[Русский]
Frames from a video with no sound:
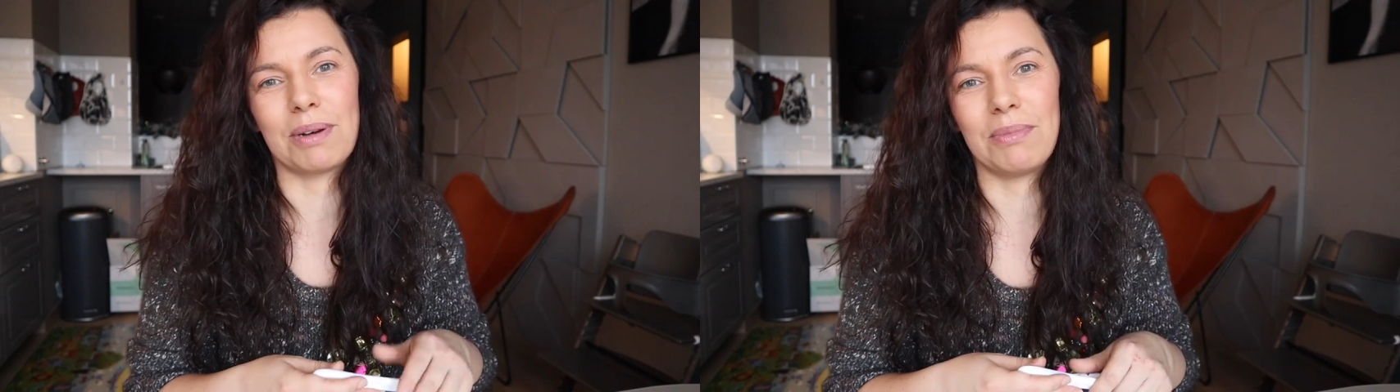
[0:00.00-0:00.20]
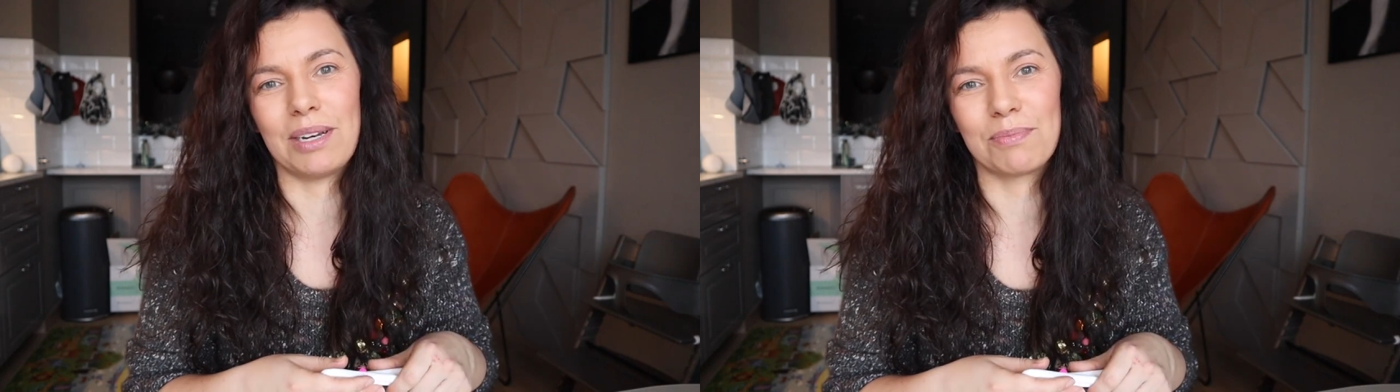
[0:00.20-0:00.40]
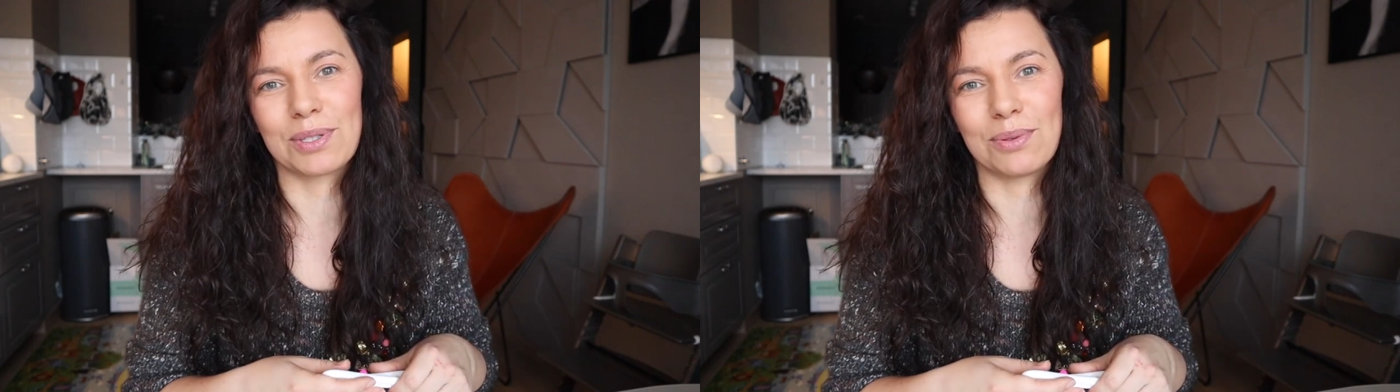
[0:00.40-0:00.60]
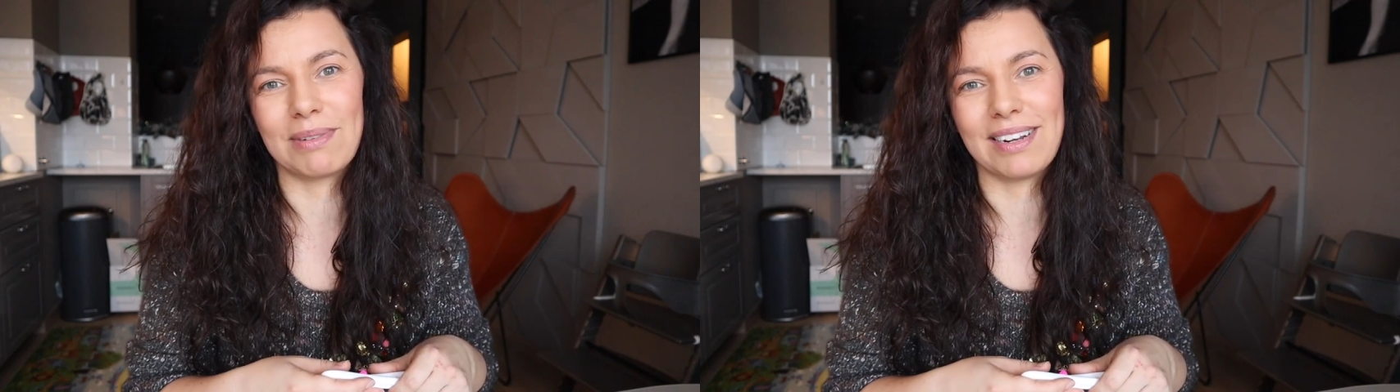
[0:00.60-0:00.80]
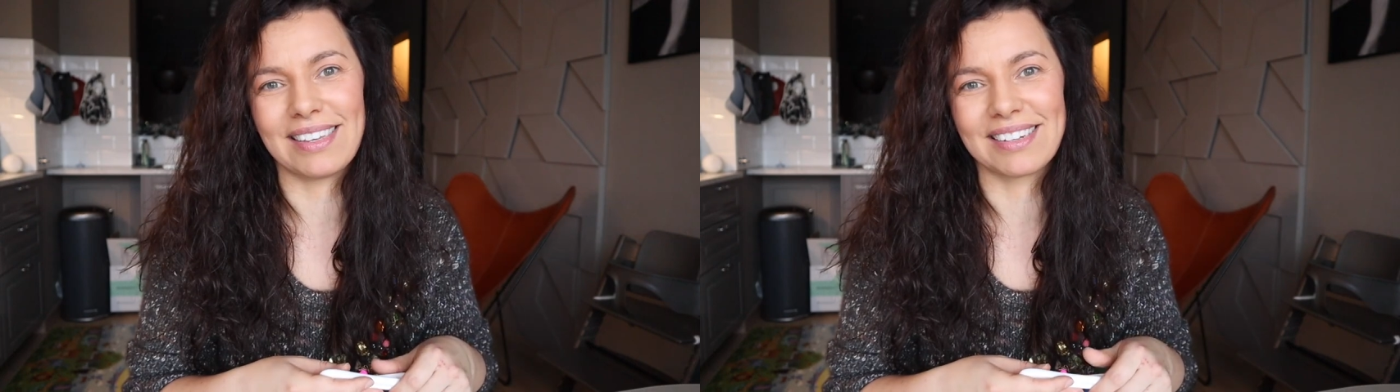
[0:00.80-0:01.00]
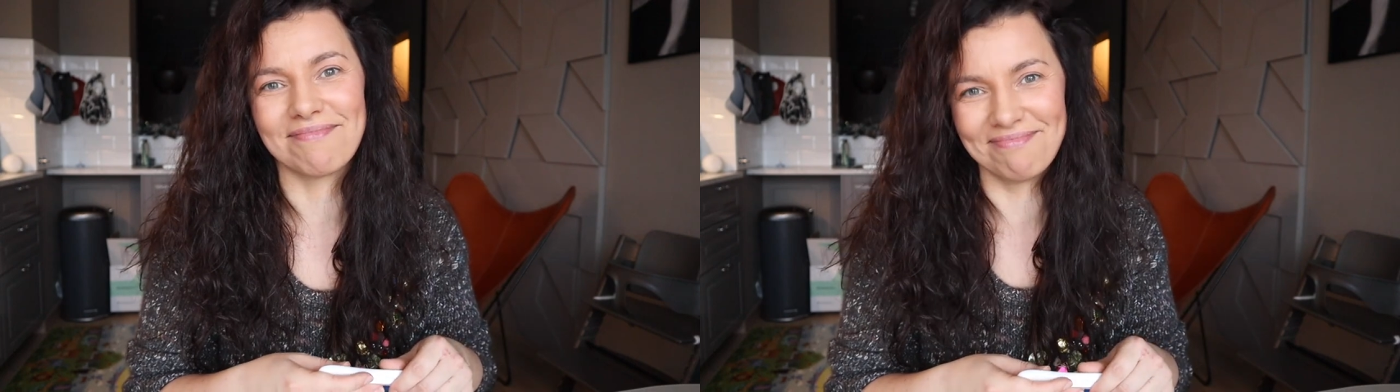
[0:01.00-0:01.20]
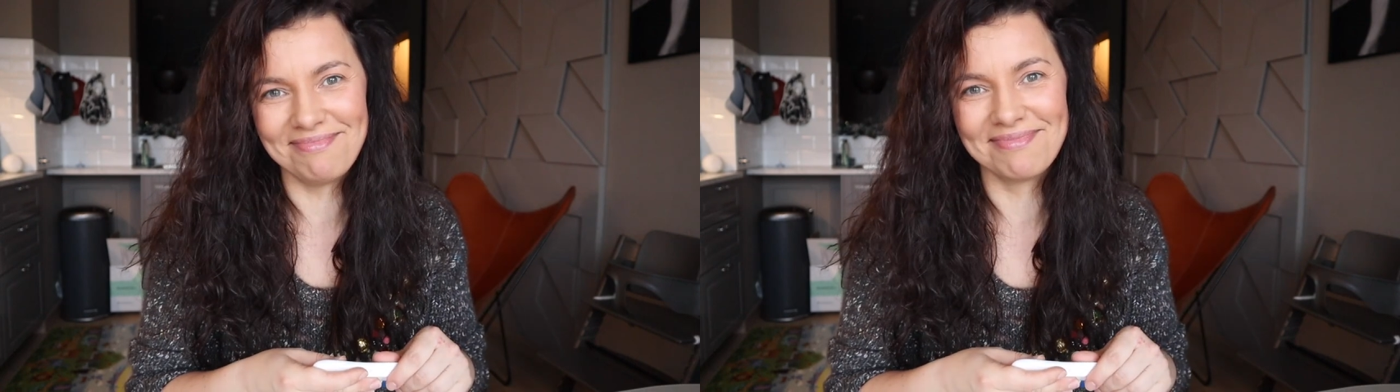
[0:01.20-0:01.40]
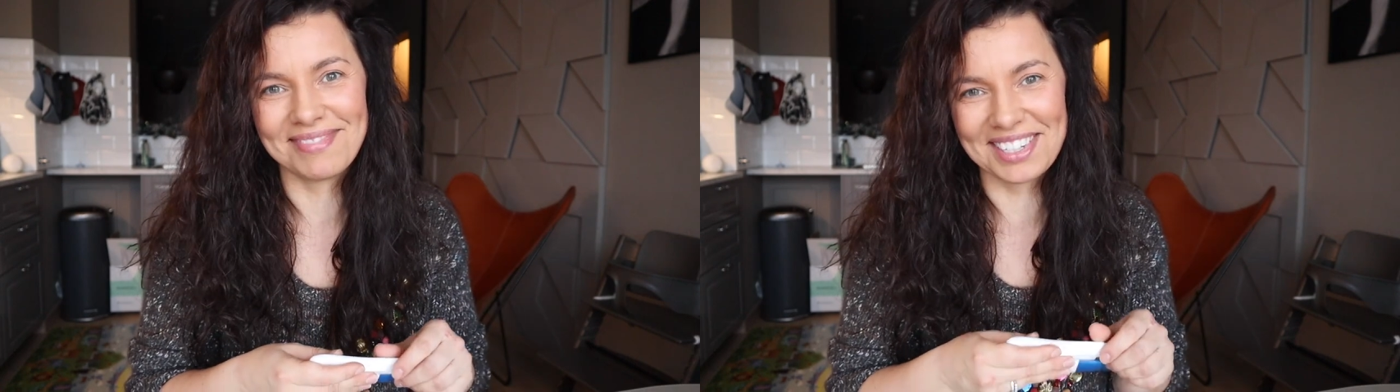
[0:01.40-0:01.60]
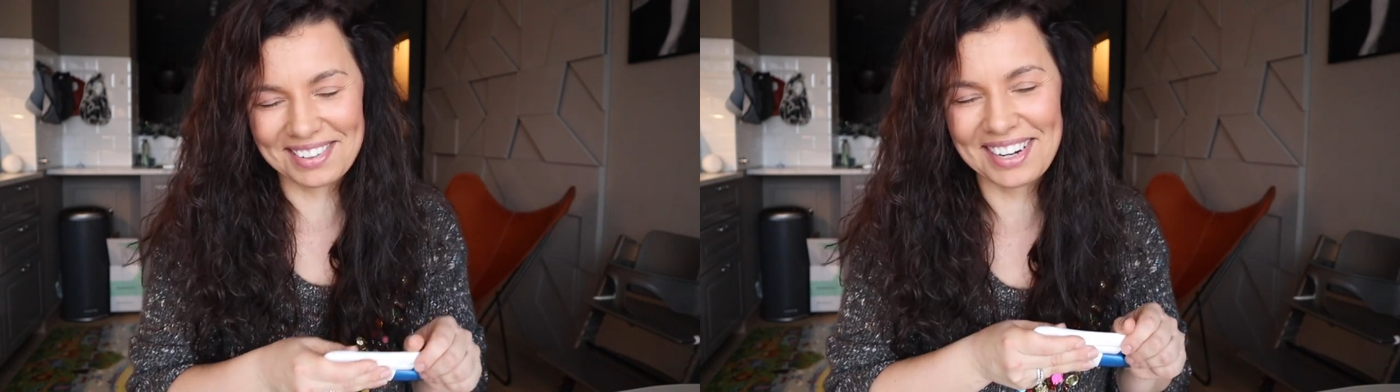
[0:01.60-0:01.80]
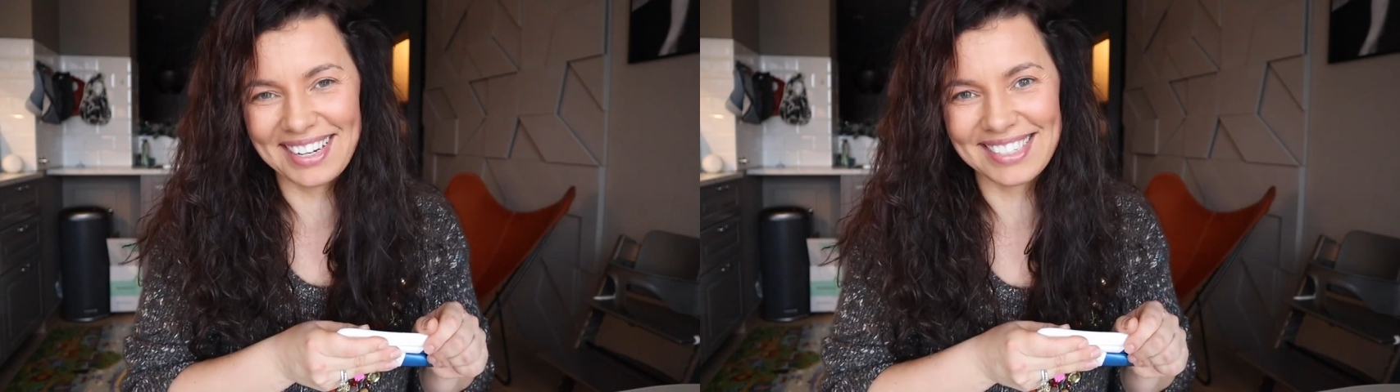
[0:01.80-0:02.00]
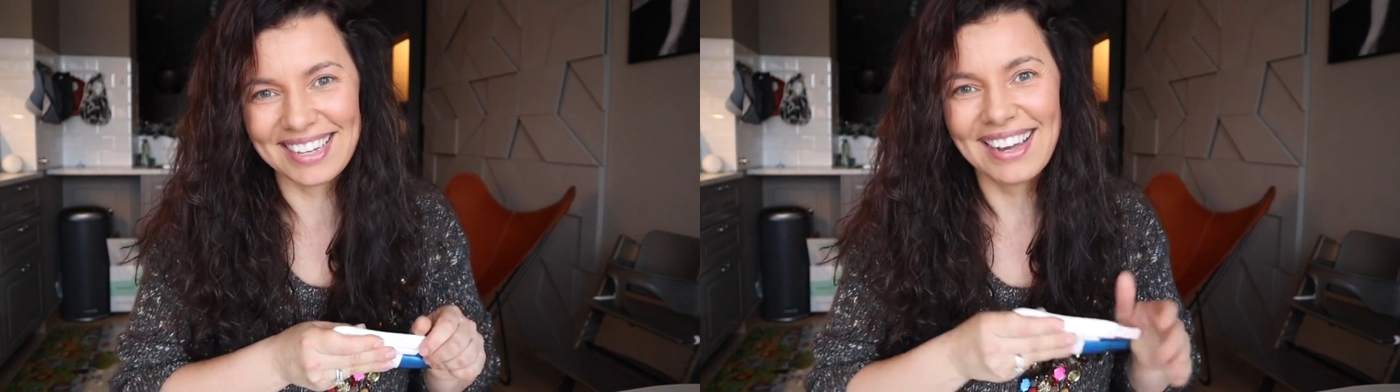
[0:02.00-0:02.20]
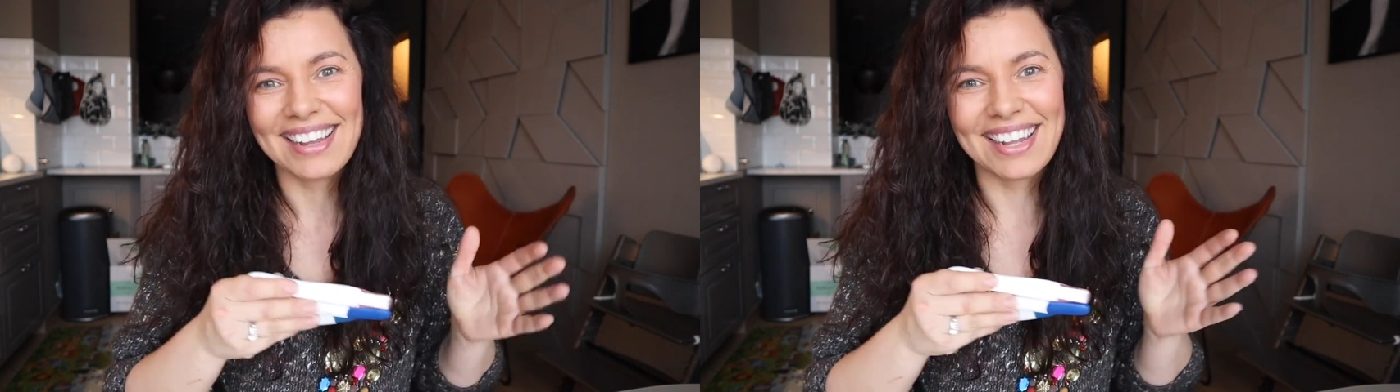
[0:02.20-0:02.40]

по мере поступления. М? Договорились?